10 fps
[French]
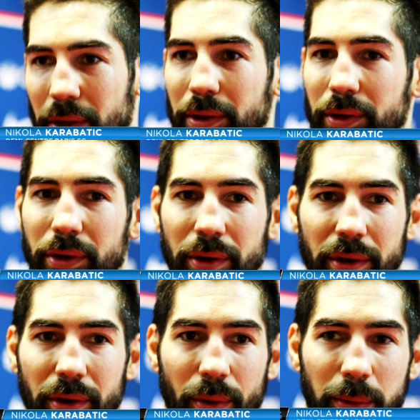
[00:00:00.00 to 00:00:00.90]
de
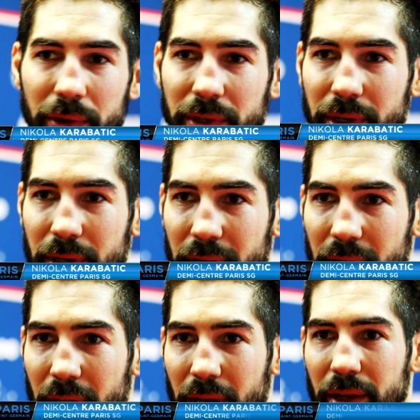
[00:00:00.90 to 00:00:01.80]
euh, reprendre des,
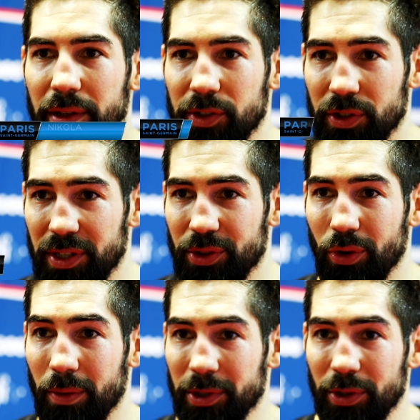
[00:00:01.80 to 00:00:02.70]
des,
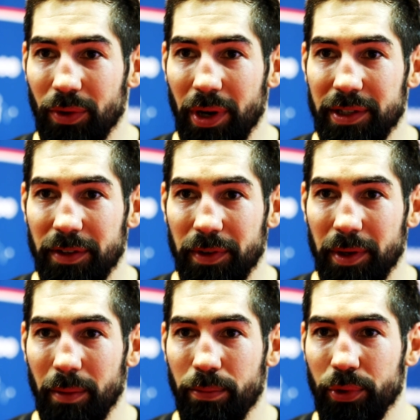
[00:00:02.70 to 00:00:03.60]
sensations, parce que voilà, ça fait
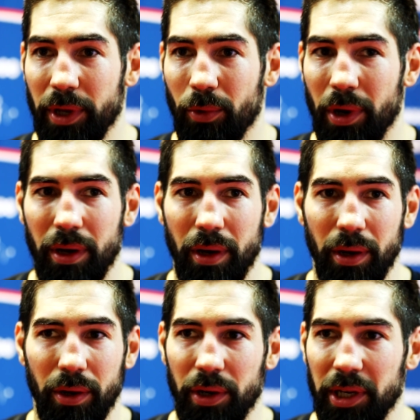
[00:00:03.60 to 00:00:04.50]
euh, plus d'un mois
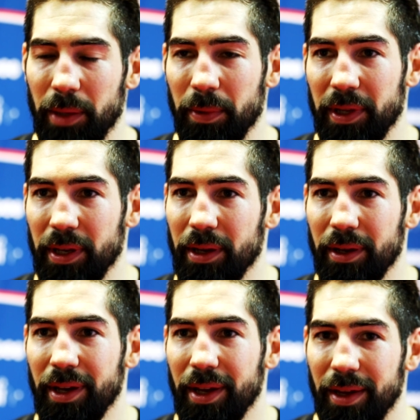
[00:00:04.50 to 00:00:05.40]
que l'équipe était
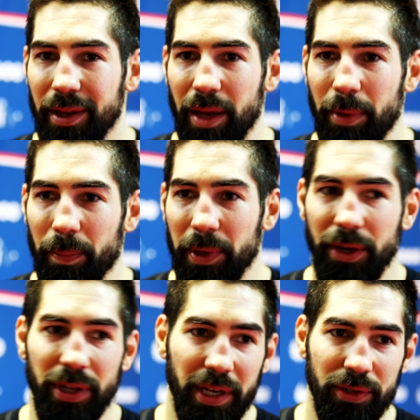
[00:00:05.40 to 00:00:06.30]
éparpillée. Il
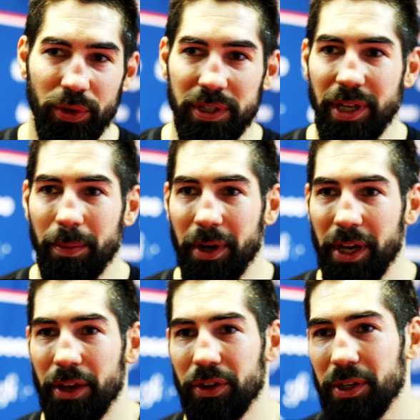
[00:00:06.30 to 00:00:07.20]
y en a qui sont restés à
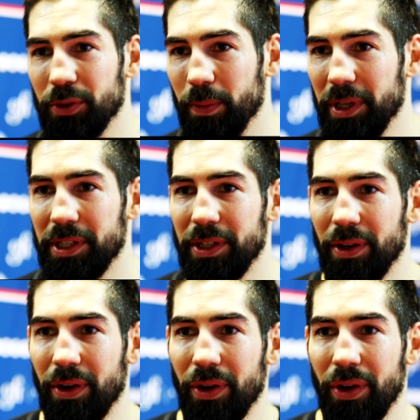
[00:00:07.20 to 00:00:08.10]
Paris, il y en a qui sont partis
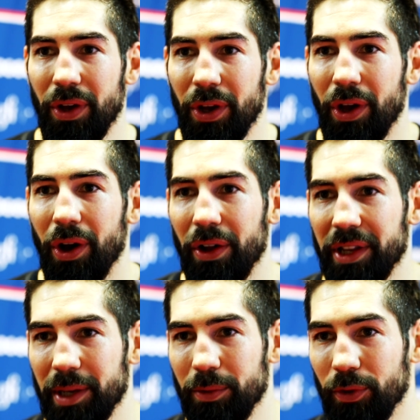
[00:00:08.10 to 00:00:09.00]
en, en
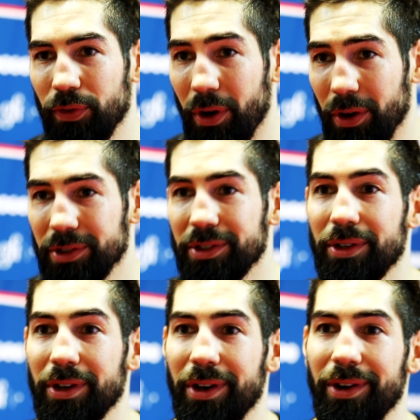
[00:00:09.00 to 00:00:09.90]
équipe de France,
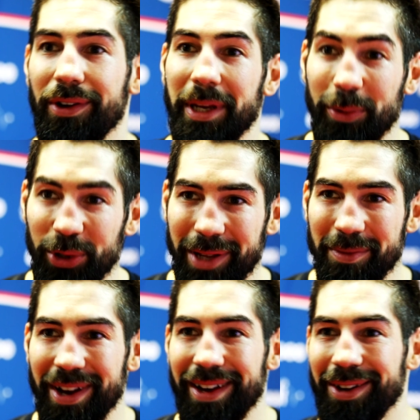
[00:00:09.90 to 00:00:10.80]
euh, équipe du
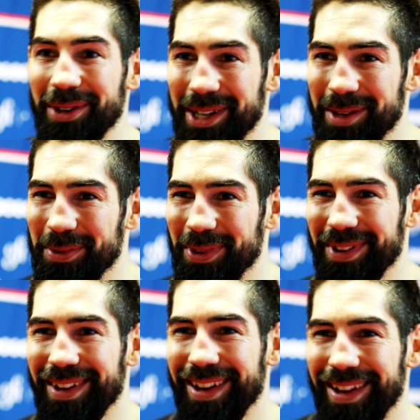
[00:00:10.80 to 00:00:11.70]
Danemark, en équipe
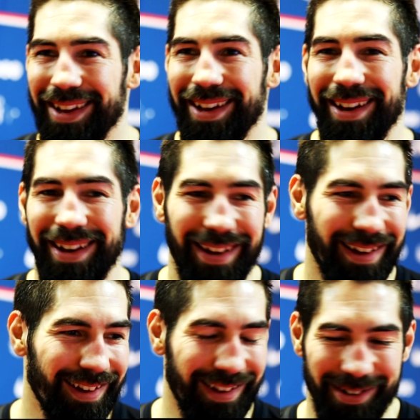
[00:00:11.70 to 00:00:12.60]

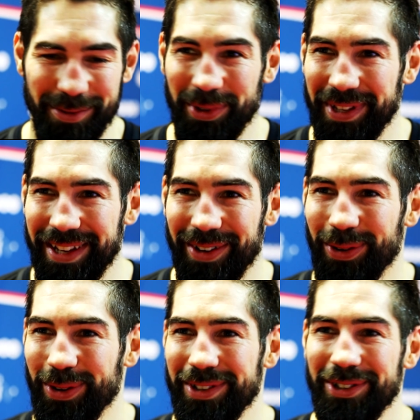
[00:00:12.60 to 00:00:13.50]
euh, du
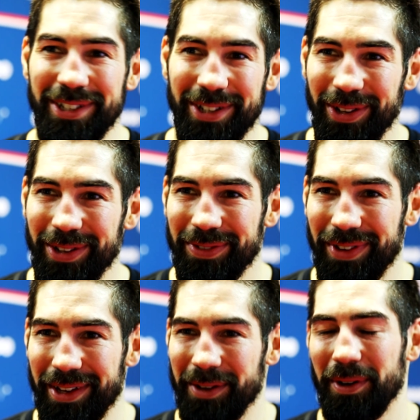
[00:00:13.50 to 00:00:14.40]
Monténégro, de l'Islande.
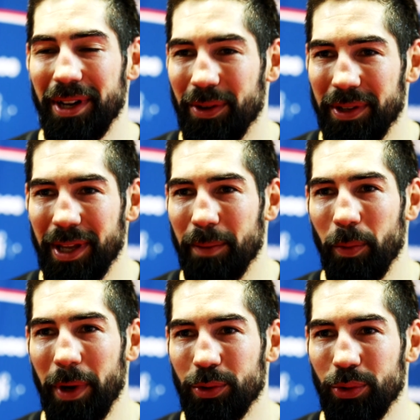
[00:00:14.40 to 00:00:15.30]
Enfin on était un peu
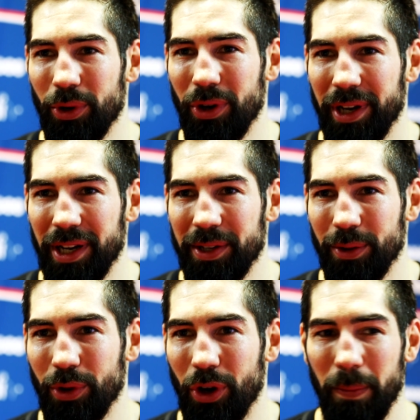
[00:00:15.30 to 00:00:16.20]
partout euh, éclatés
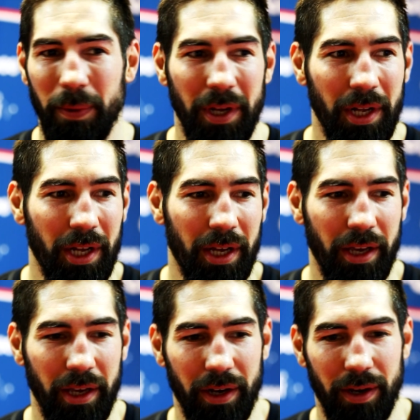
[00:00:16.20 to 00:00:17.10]
en Europe.
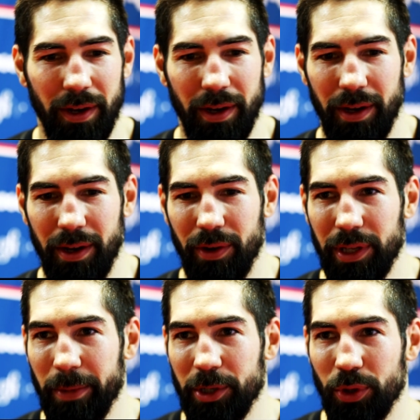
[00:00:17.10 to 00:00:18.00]
Et on
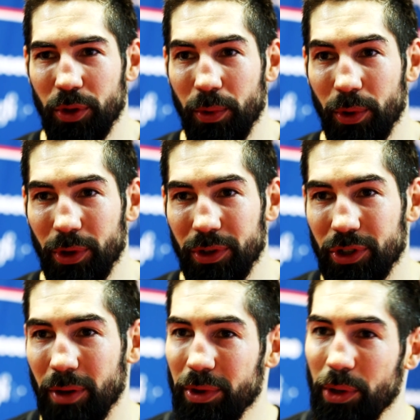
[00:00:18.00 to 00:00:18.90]
n'a pas joué depuis longtemps
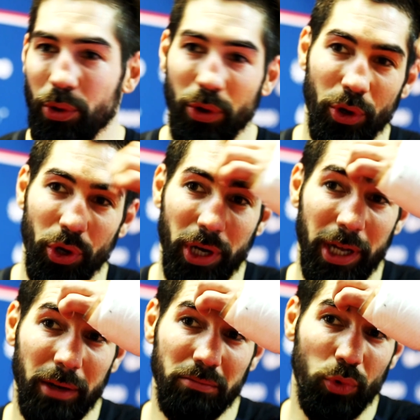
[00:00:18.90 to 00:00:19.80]
ensemble, on n'a eu que
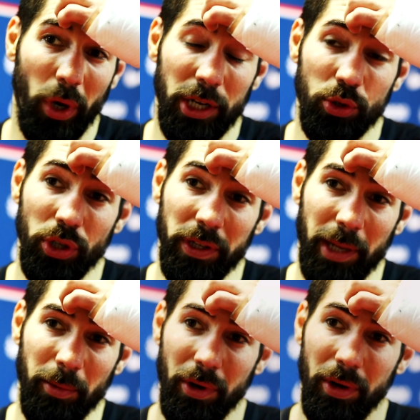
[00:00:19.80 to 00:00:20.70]
3-4 jours
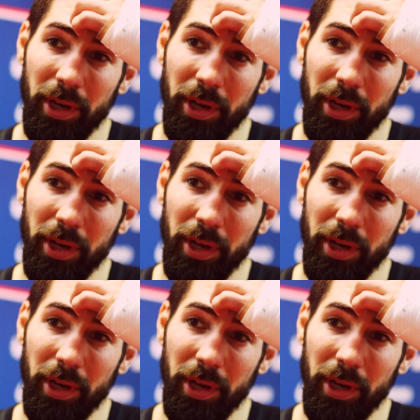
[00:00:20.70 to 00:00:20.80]
d'entraînement.